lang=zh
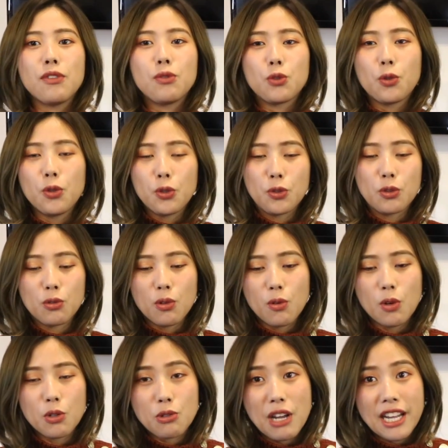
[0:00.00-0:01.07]
衣服，都会有人问
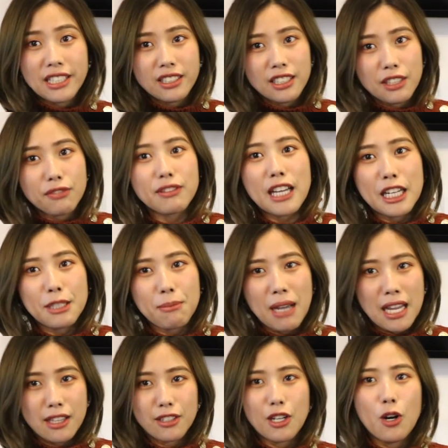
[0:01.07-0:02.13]
我说，哎，这件衣服哪里买
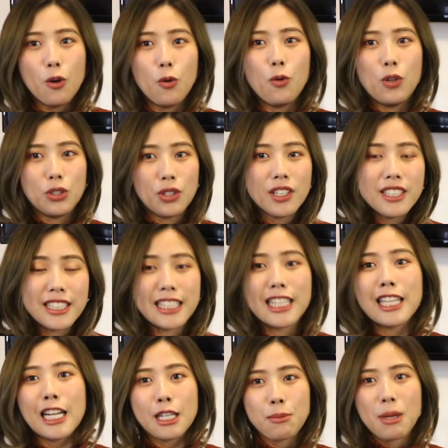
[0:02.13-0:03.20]
的？然后问我这双鞋在
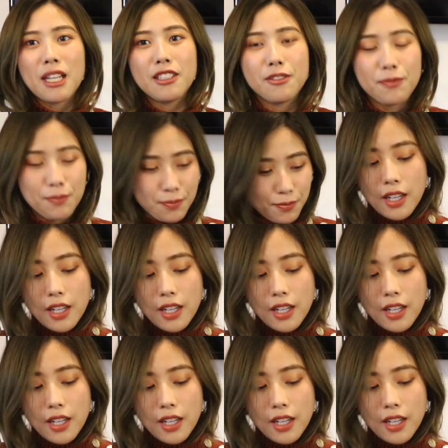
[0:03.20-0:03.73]
哪里买的？